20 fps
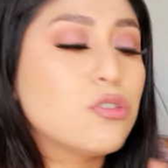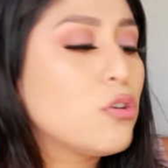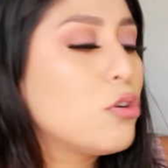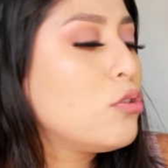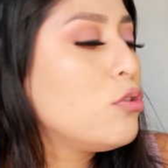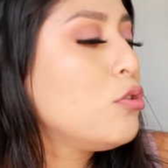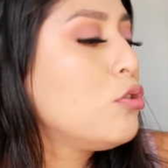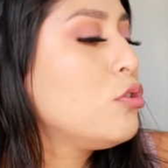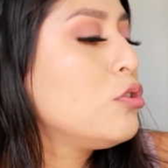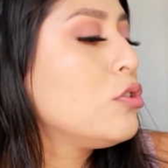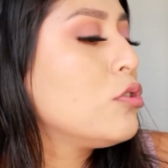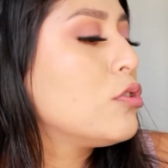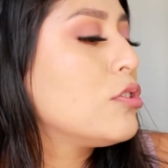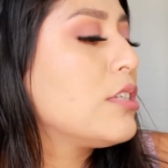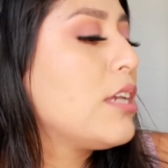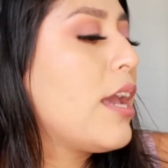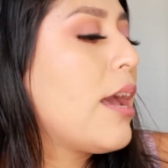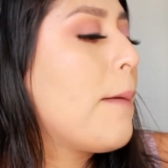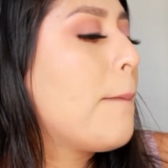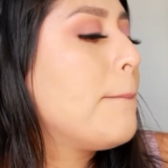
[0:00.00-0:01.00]
tonos, o
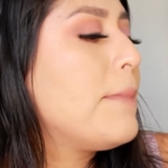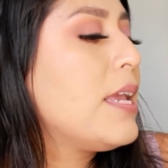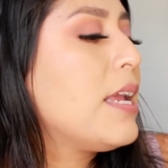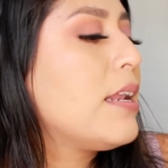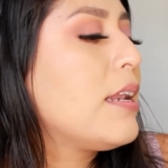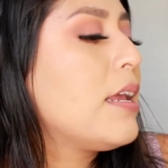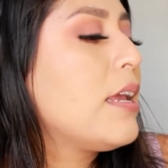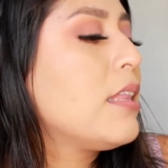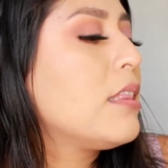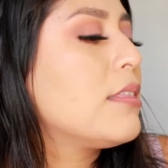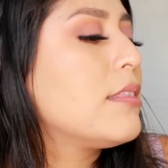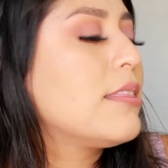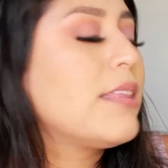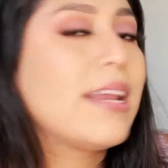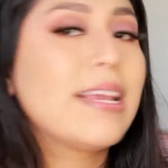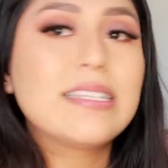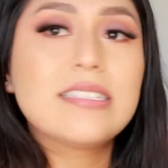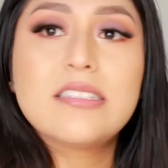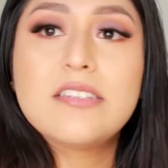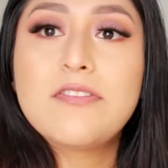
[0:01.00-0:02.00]
sea, tiene
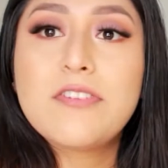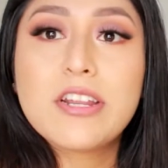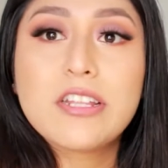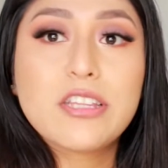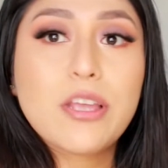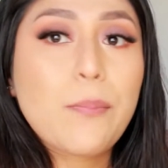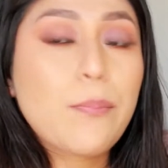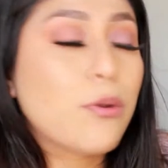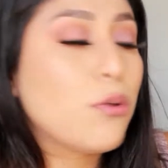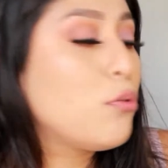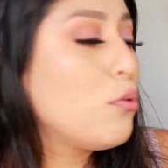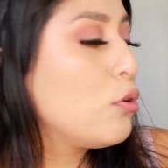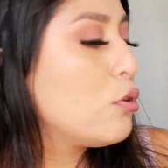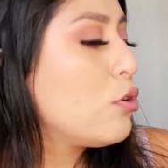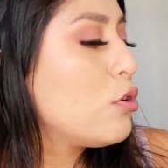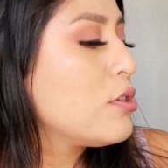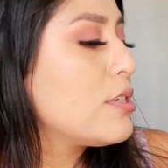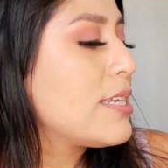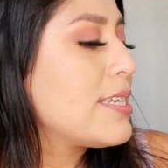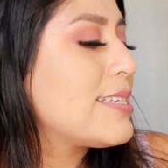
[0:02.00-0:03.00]
tres diferentes
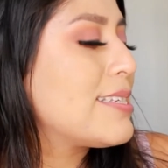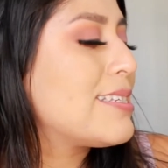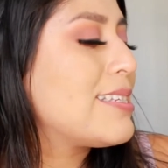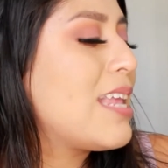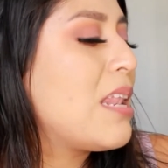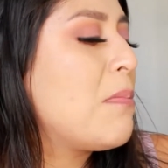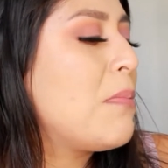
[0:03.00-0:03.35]
productos, ese es el